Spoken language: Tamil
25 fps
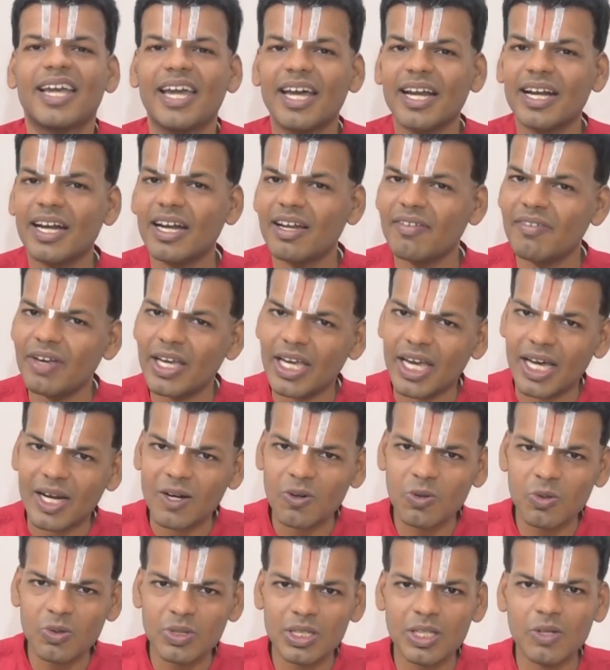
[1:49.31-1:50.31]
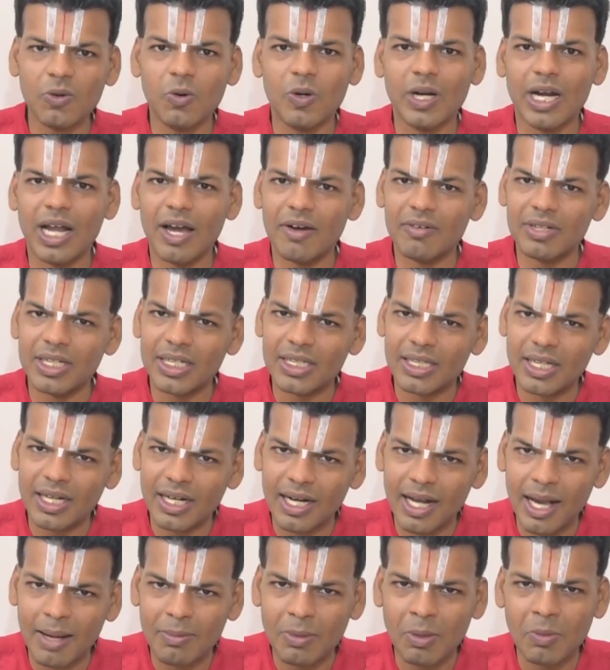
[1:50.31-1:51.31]
ஏற்கனவே இருநூத்தி ஒன்றாவது
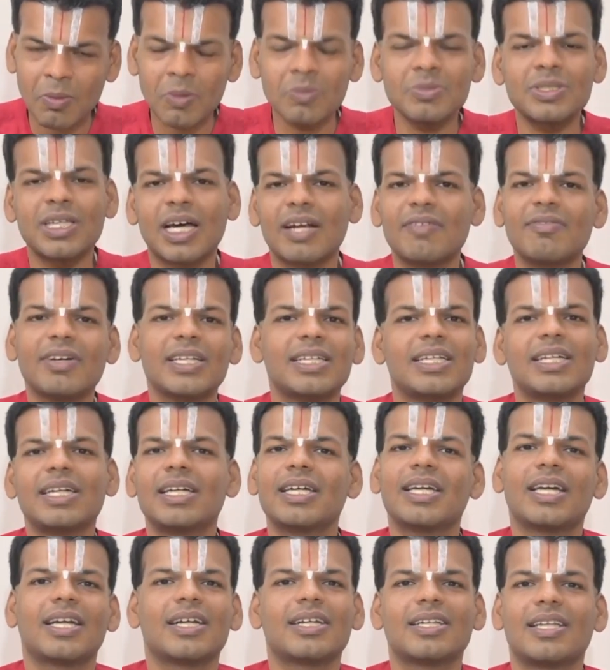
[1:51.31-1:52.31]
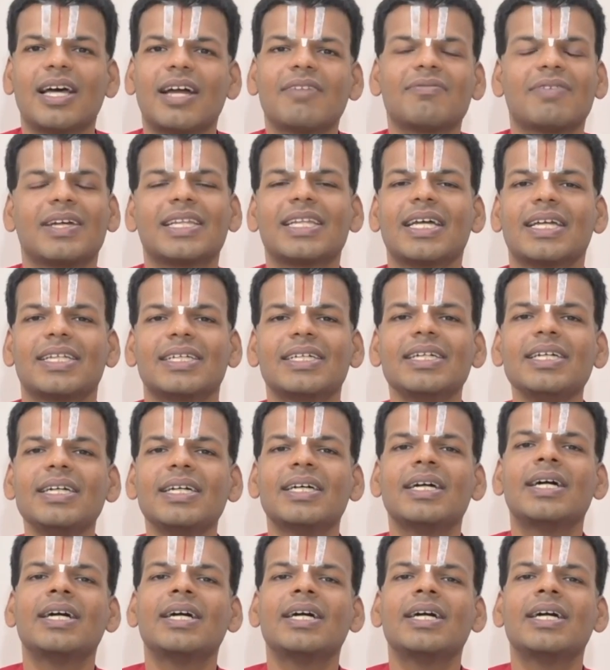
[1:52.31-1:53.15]
திருநாமமும் சர்வதிருக் என்றுதான் வந்தது